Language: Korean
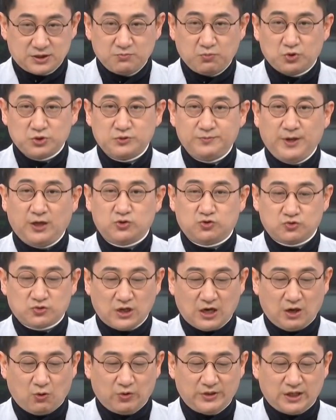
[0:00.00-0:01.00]
지금 보시면
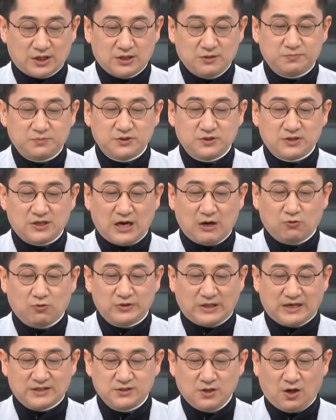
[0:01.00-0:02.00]
주가가 워낙 급등을
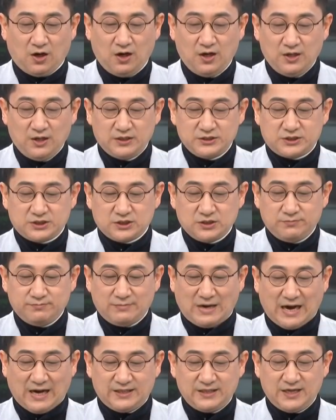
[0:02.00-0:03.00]
하고 나서
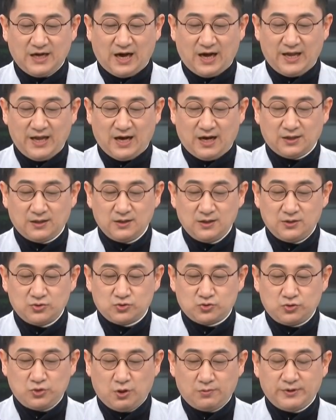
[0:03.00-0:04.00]
지금 많이 하향
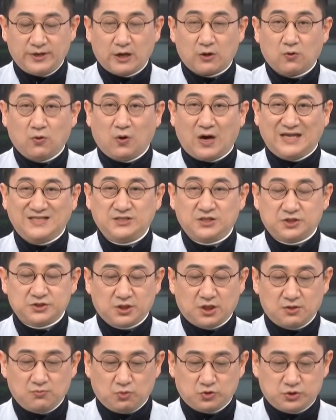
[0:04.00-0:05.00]
수렴을 했고
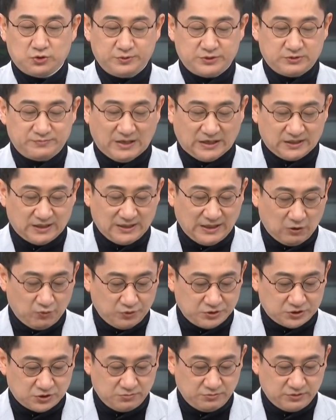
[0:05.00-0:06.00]
안정적인 모습이 지금
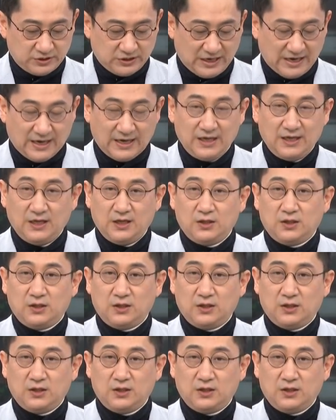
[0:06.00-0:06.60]
나타나고 있습니다.